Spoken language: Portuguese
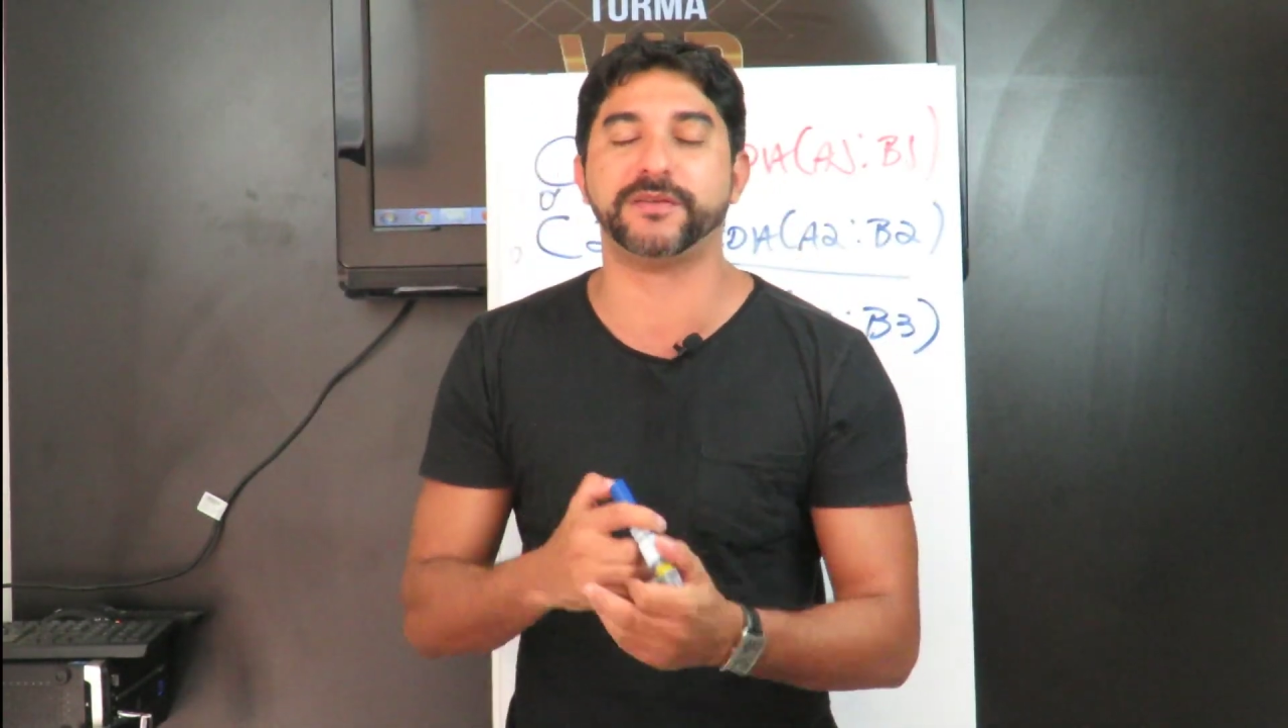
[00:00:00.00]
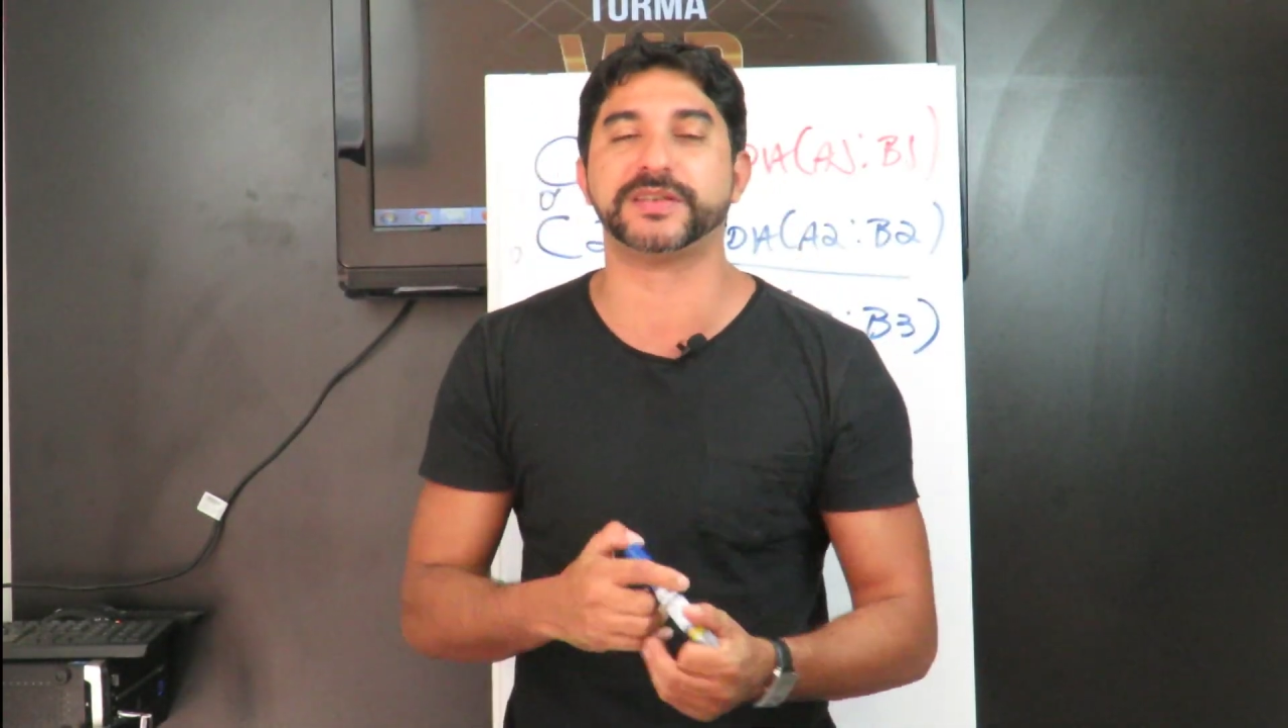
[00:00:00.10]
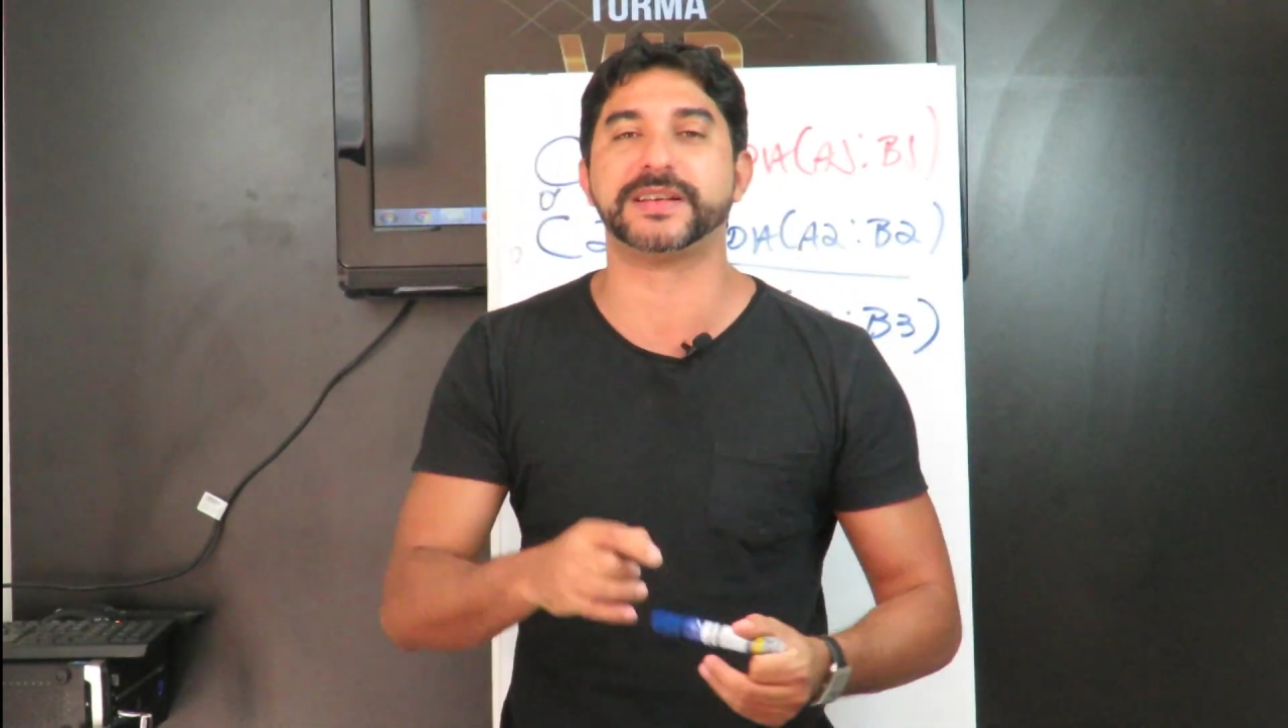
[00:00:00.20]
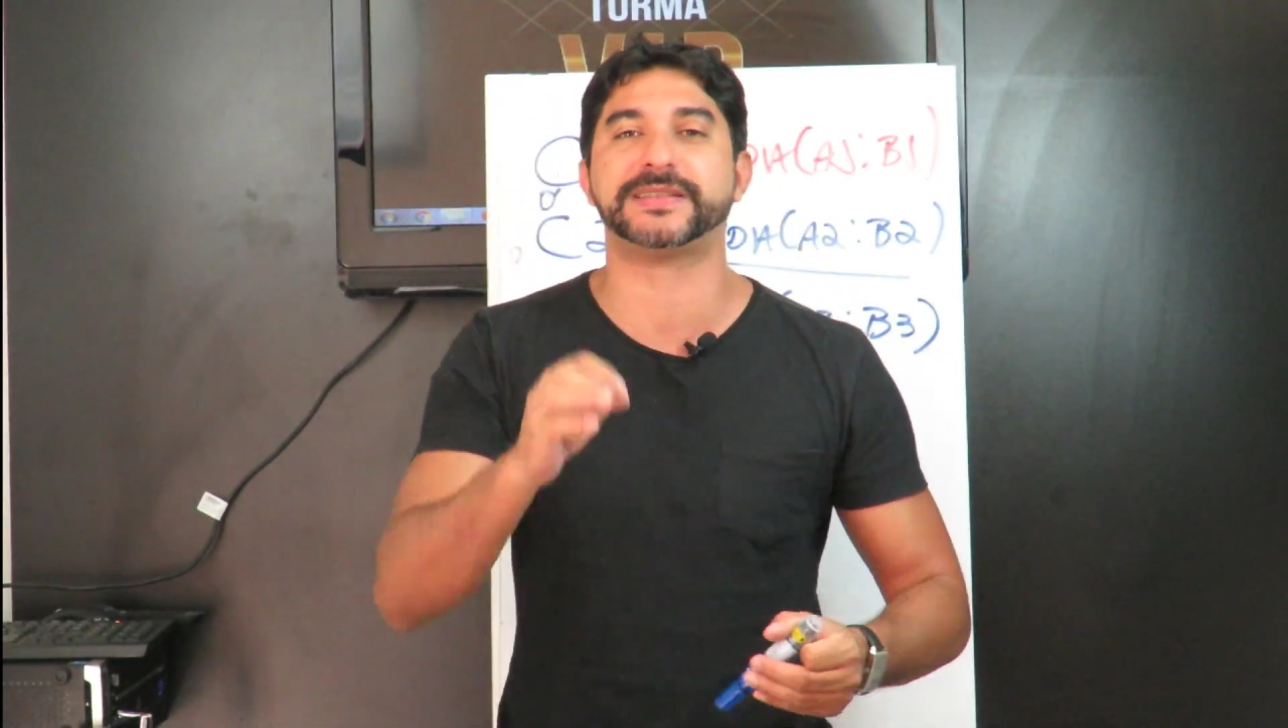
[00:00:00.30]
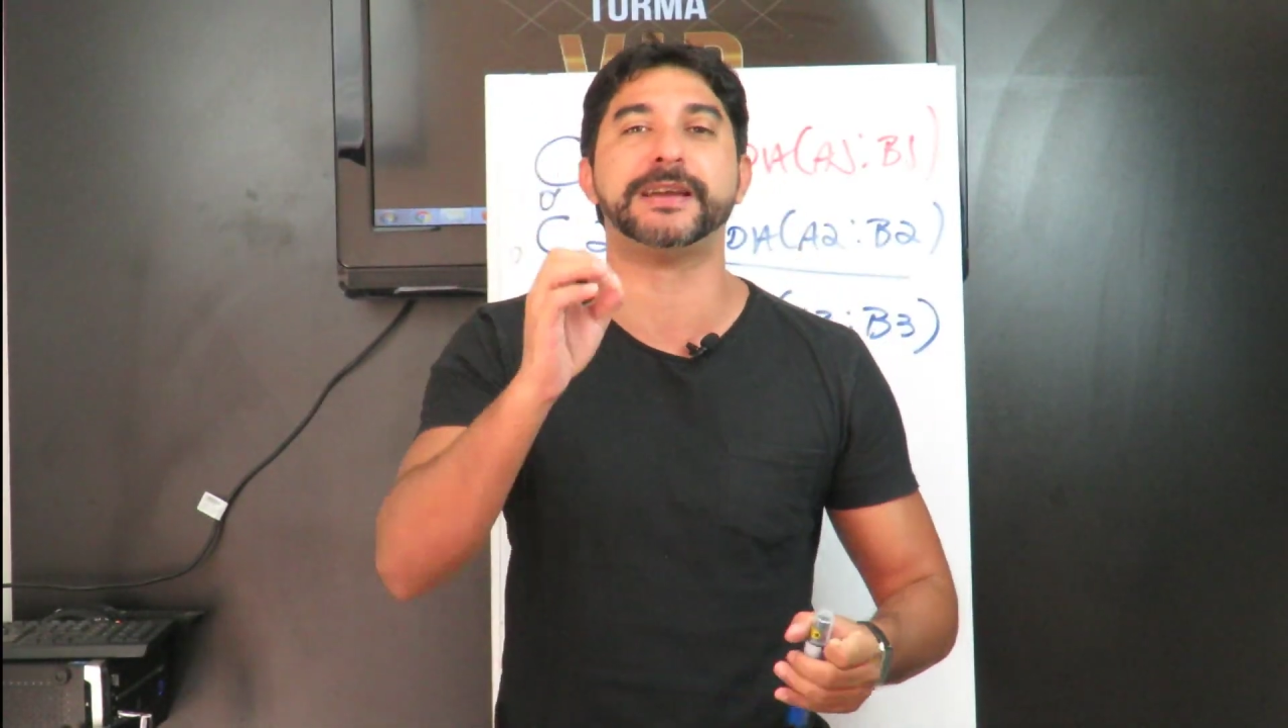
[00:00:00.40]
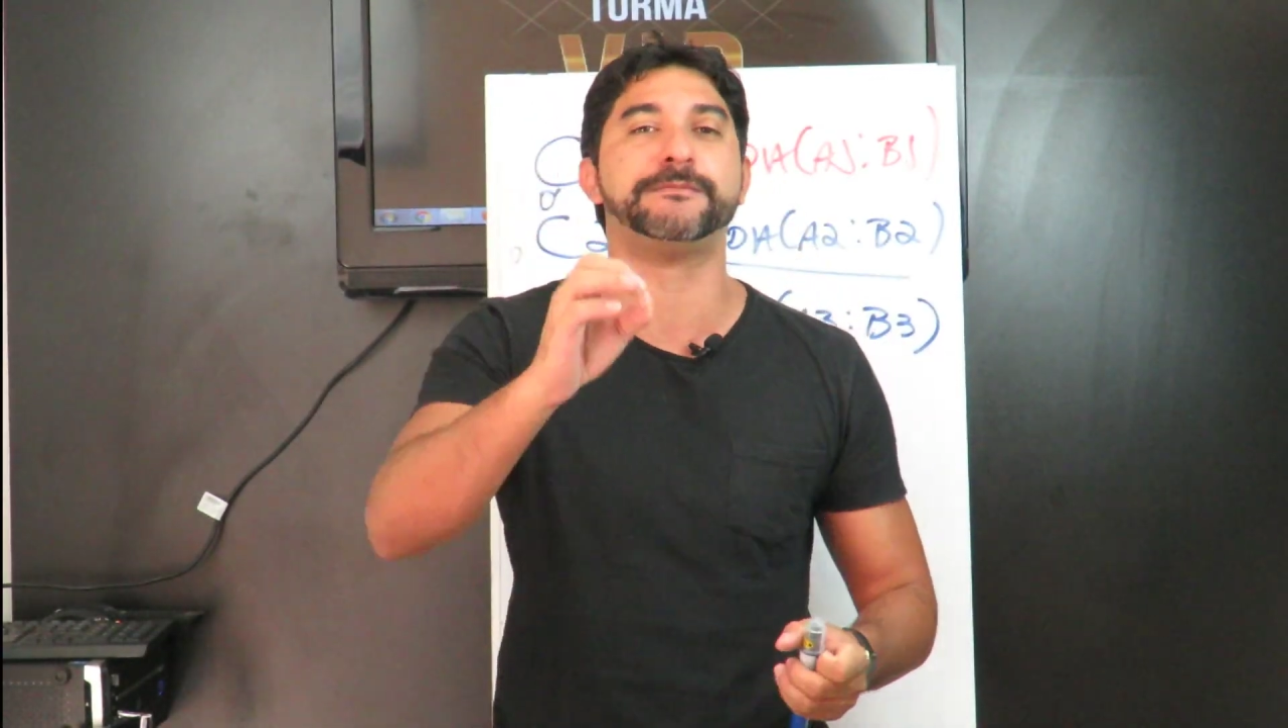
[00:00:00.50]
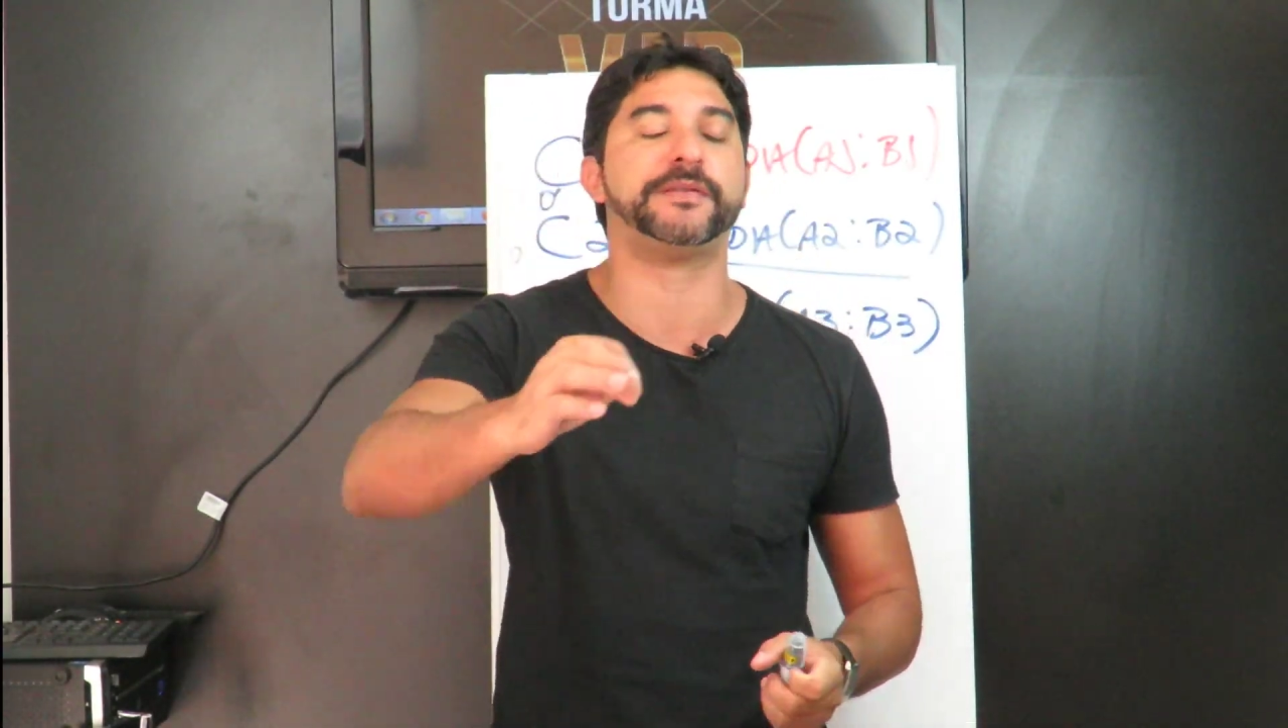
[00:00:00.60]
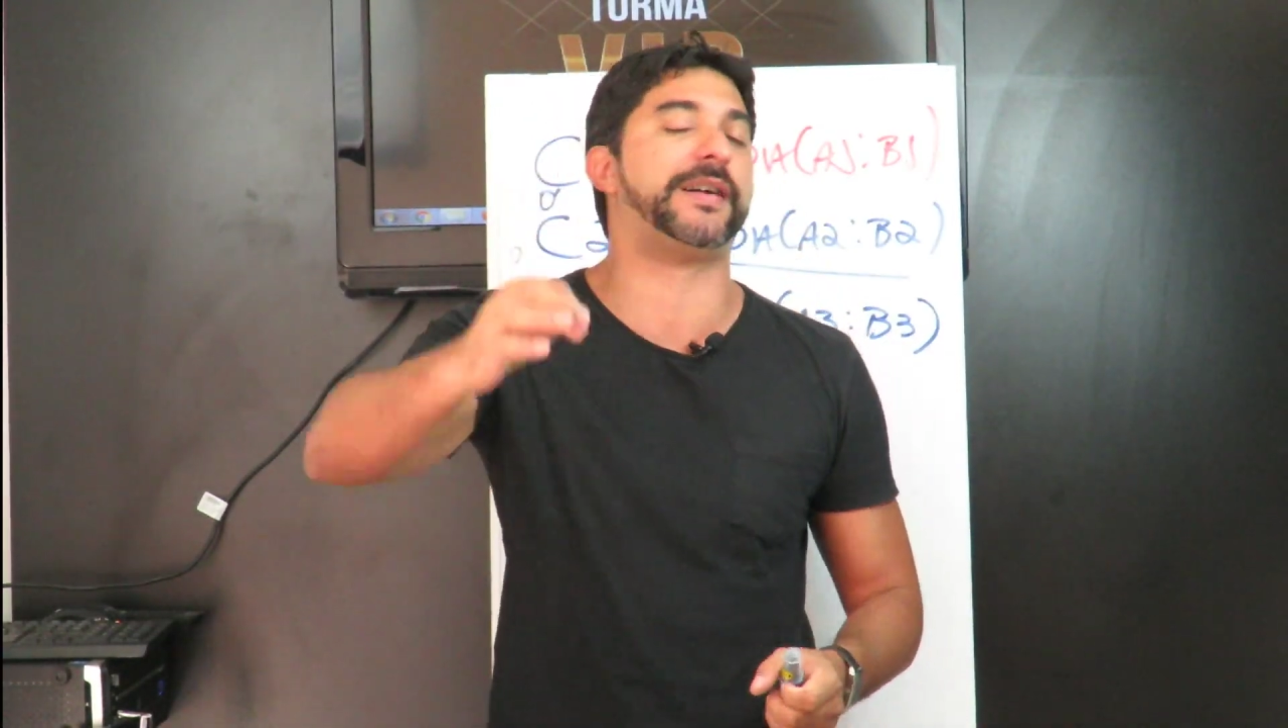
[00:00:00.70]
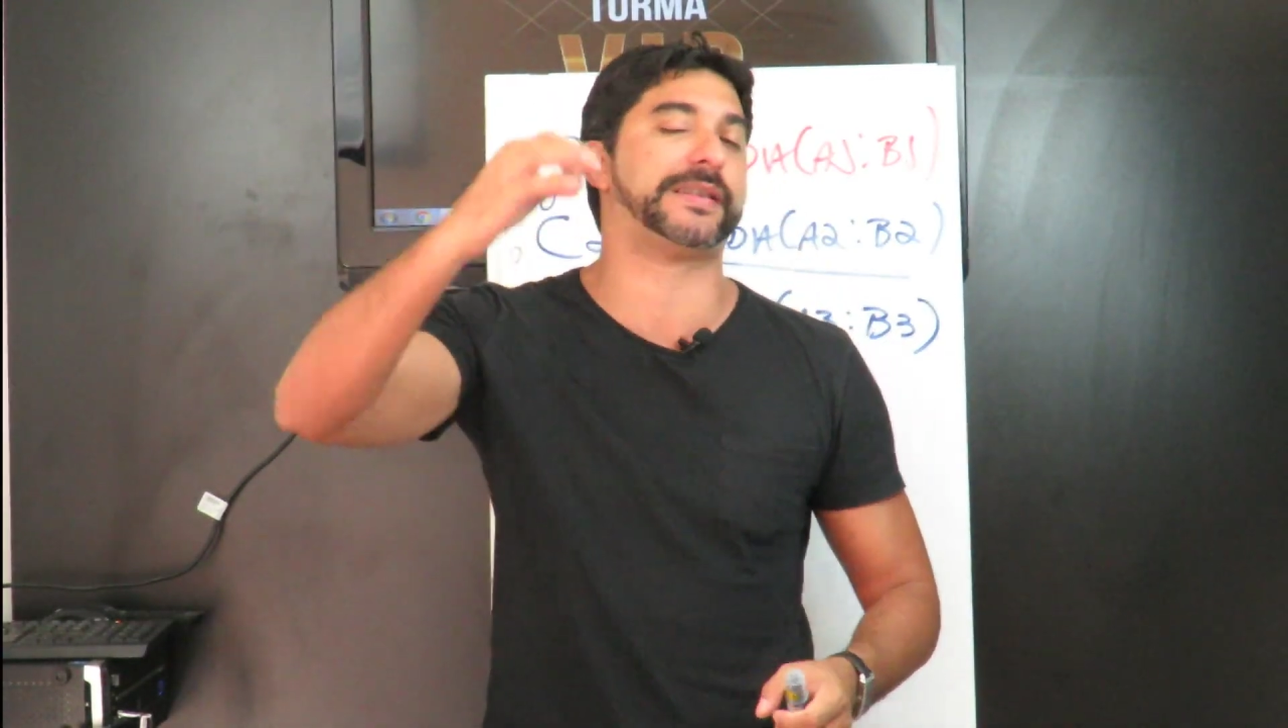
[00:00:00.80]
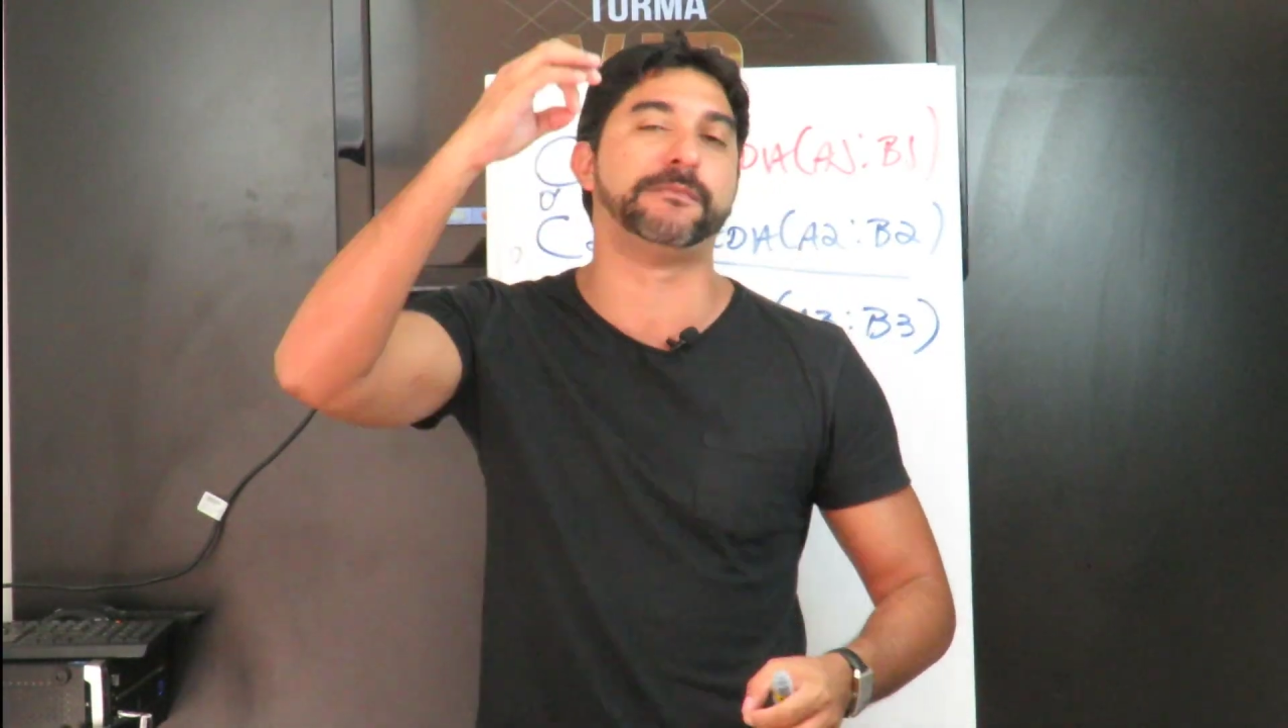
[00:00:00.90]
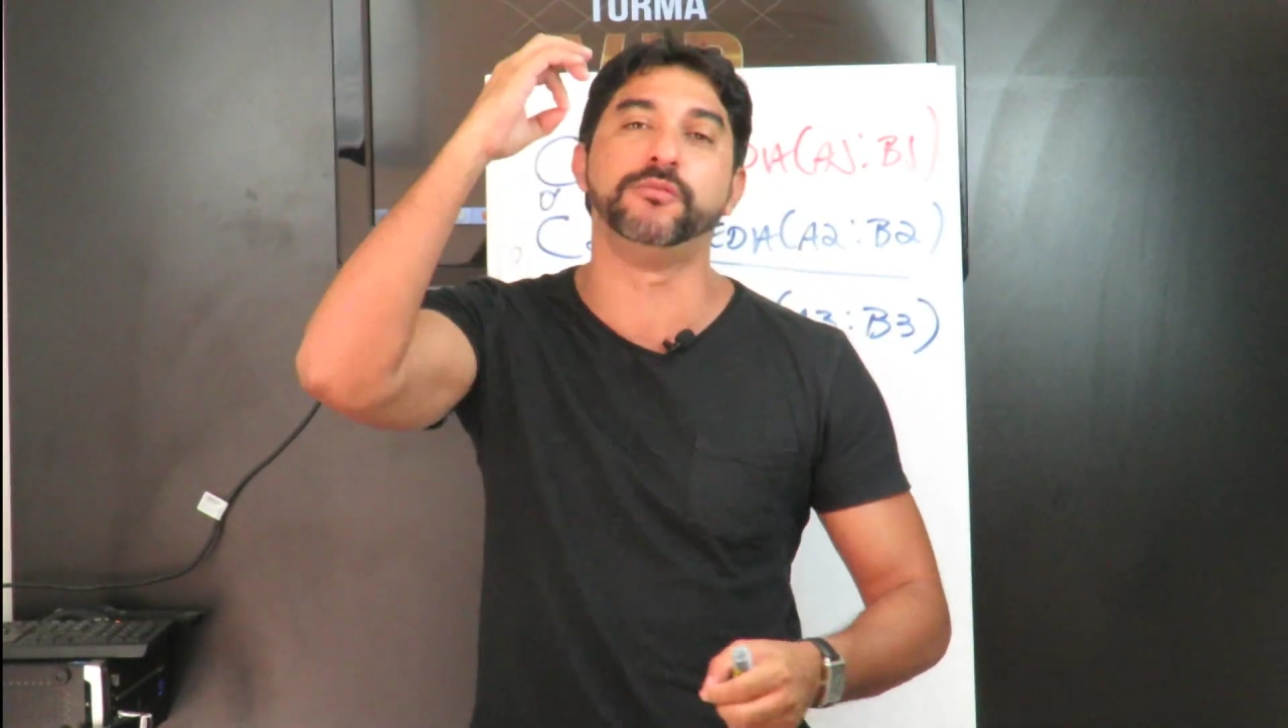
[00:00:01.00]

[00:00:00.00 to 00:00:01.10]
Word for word: você sempre vai estar